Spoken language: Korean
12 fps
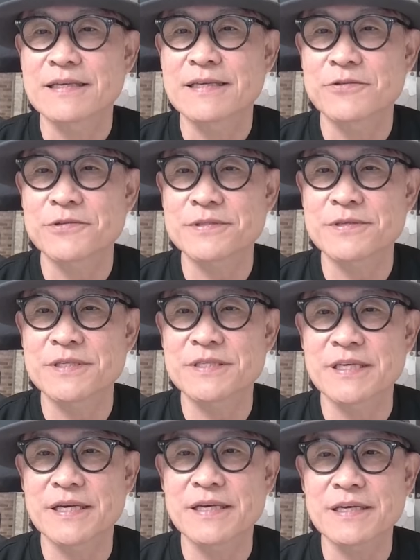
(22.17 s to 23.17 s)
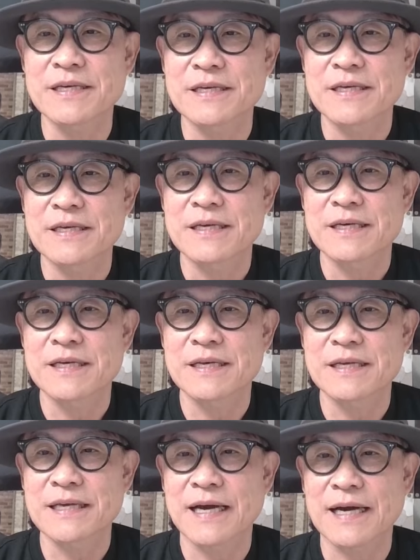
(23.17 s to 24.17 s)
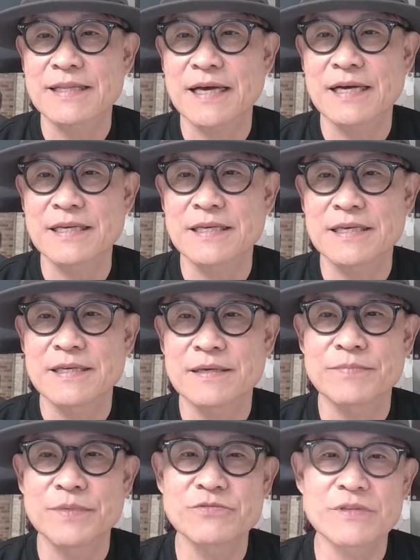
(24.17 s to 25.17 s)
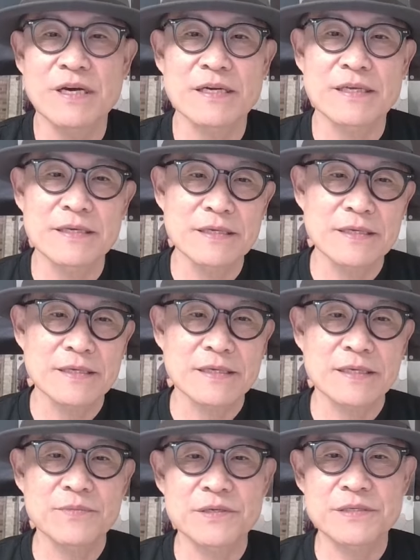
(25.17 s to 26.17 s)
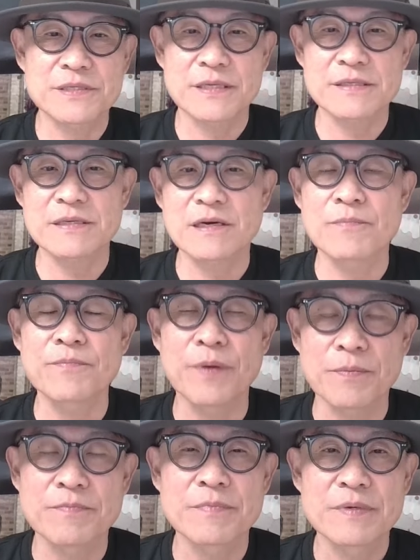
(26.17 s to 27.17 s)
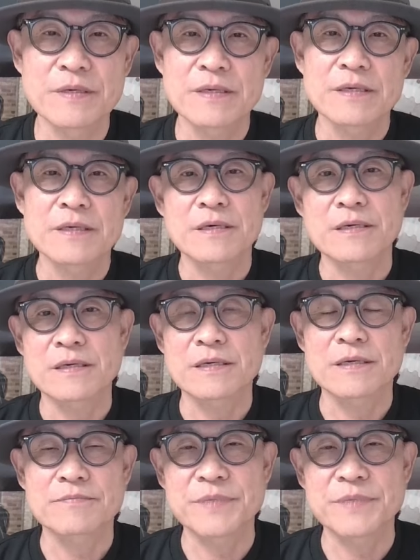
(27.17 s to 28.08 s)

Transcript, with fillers: 이로써 이제 예, 야당이, 민주당이 김건희 여사 특검법 어,